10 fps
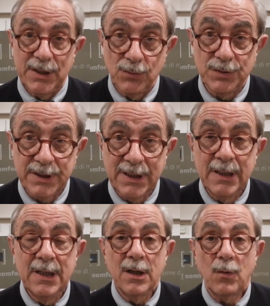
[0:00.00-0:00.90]
minuti
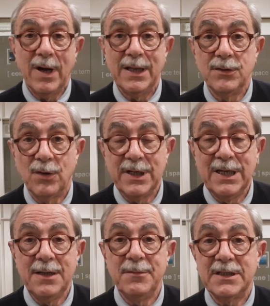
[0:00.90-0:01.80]
quando
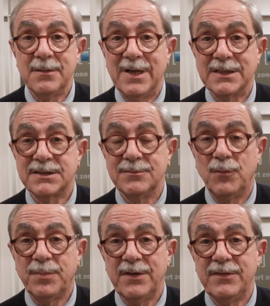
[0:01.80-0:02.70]
il limite
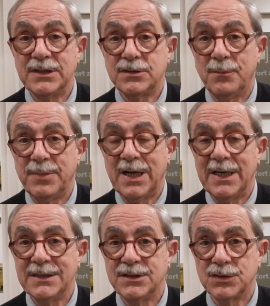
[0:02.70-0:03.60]
massimo previsto per
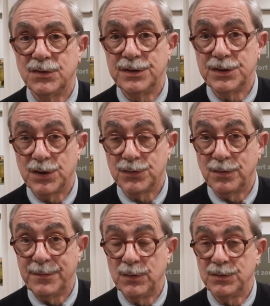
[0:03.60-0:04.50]
legge sono
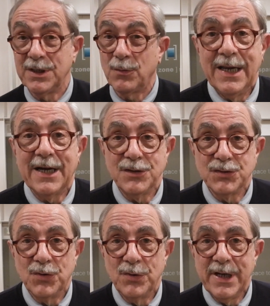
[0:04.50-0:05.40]
18 minuti. La
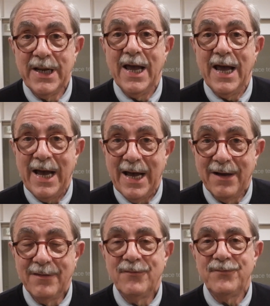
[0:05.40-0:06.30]
Regione ha
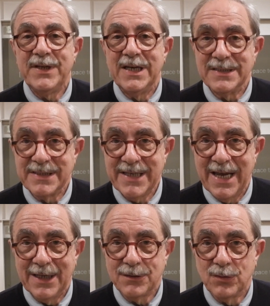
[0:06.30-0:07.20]

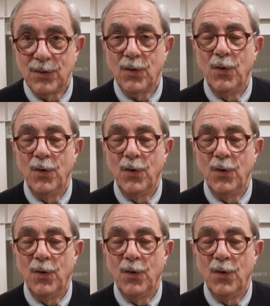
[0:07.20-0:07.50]
finanziato